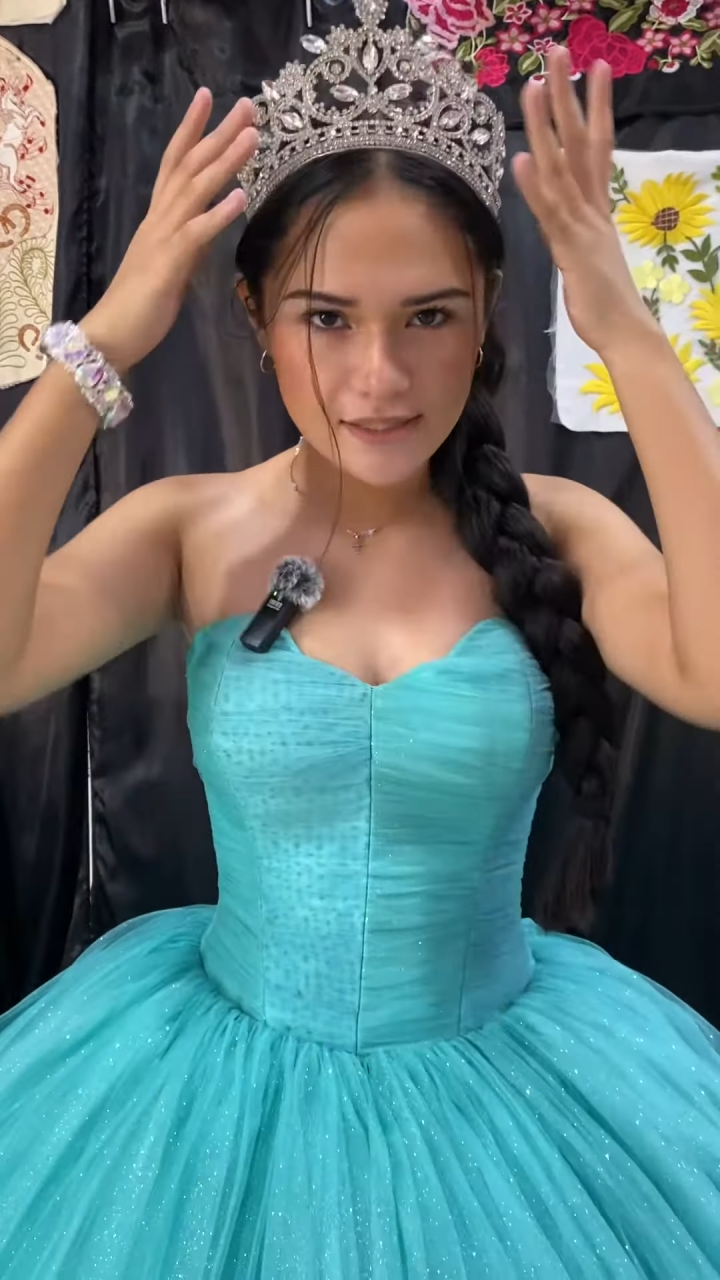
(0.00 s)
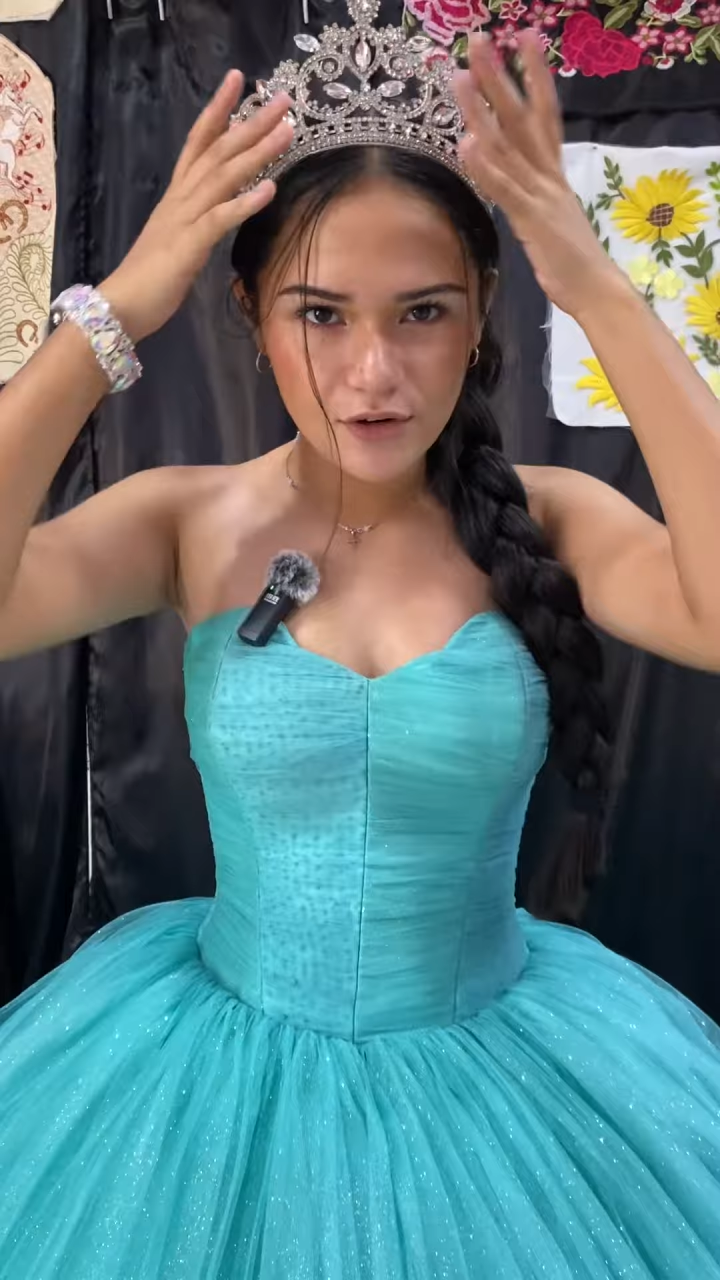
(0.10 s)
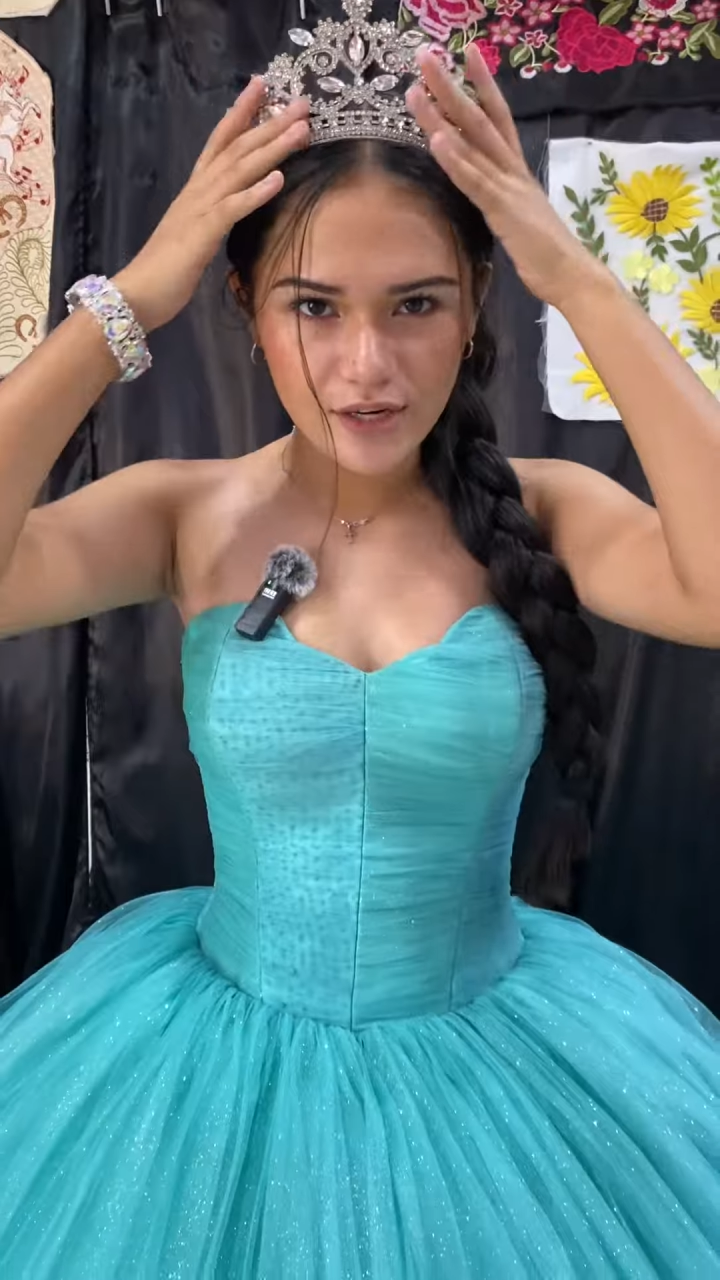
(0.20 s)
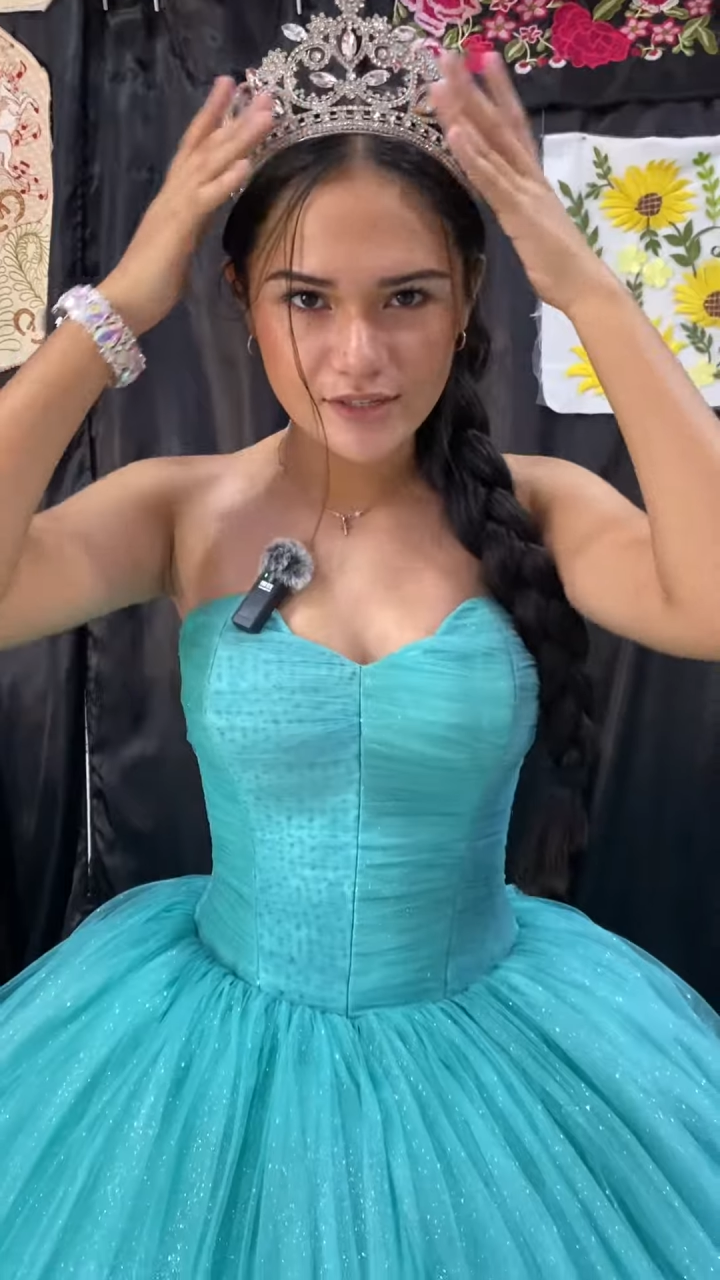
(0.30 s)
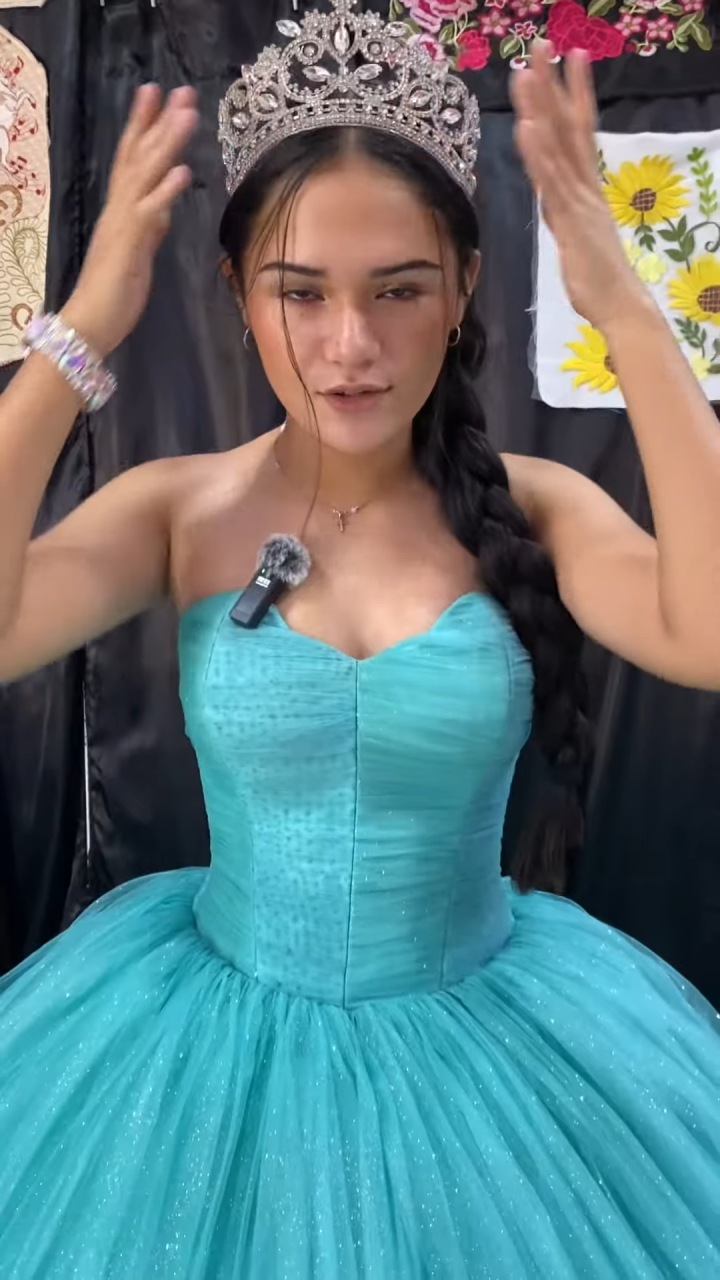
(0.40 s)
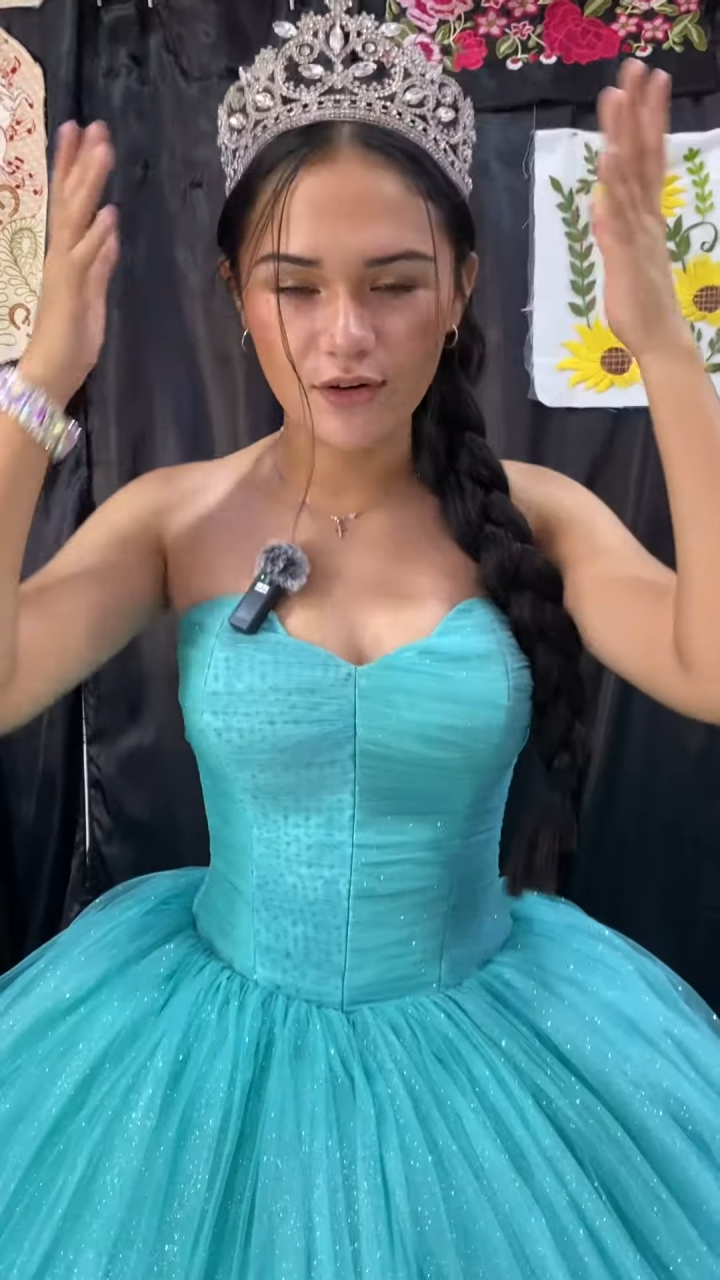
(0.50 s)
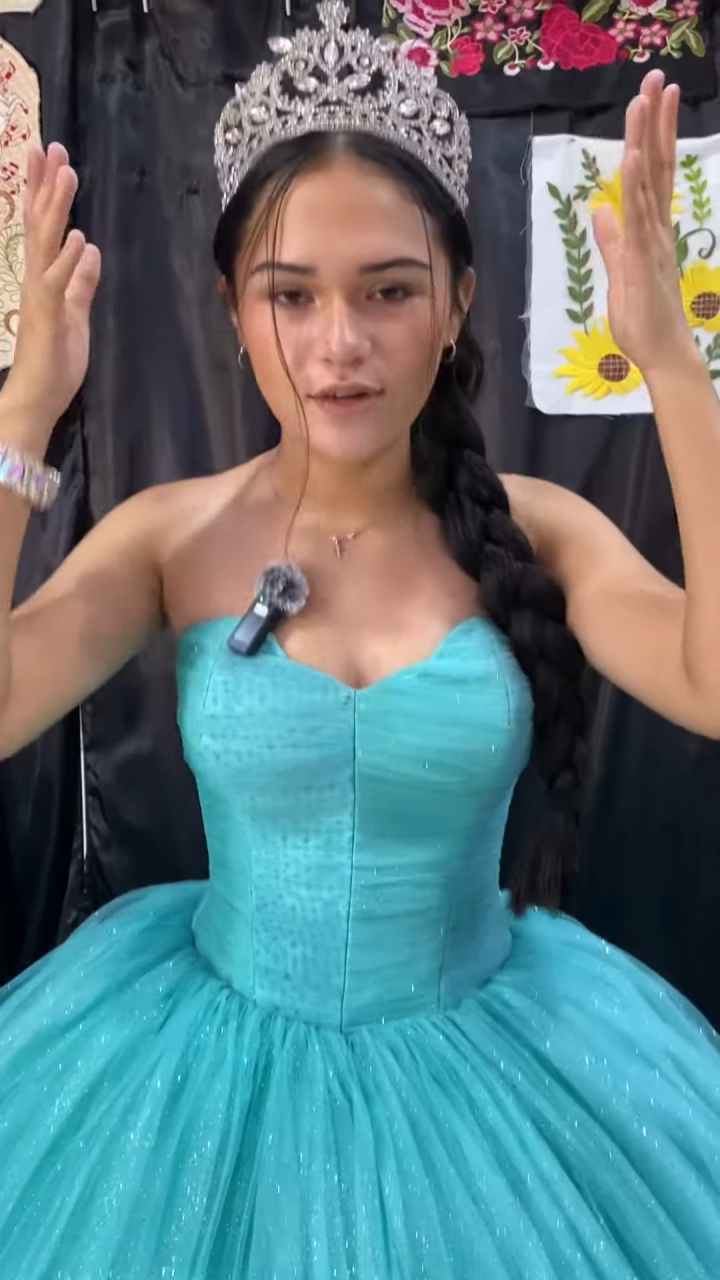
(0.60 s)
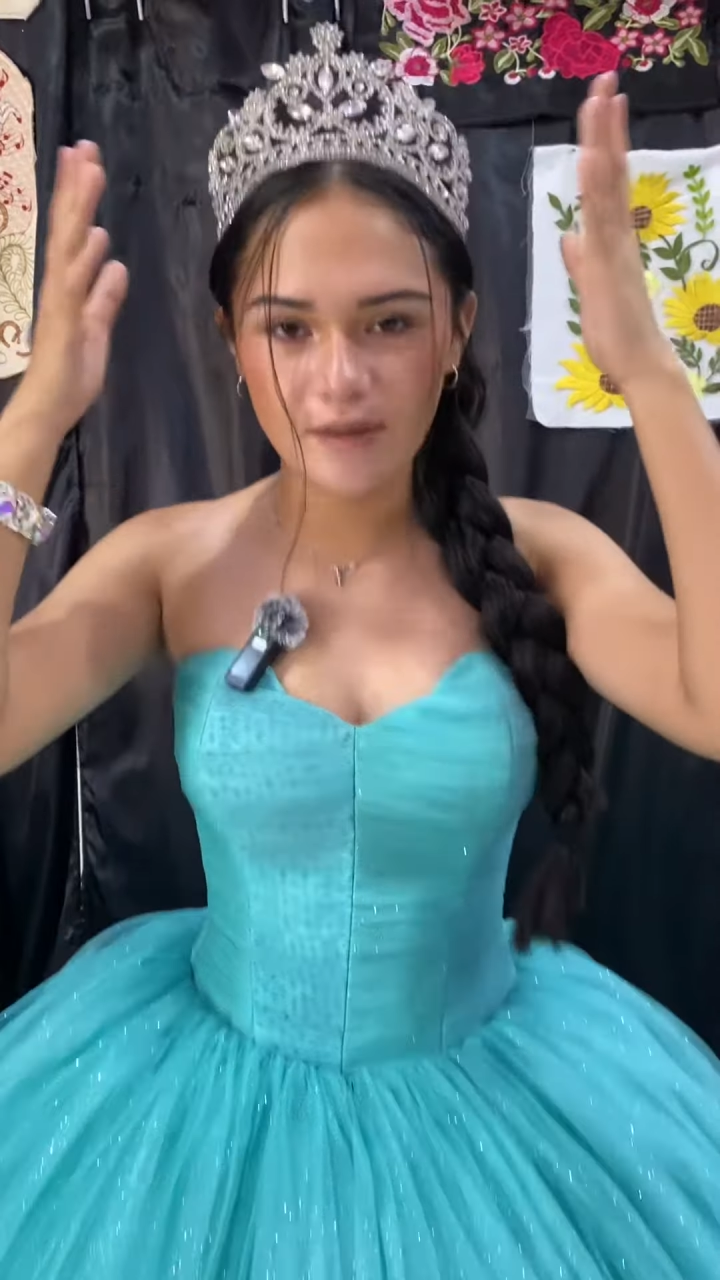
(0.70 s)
en lo que son,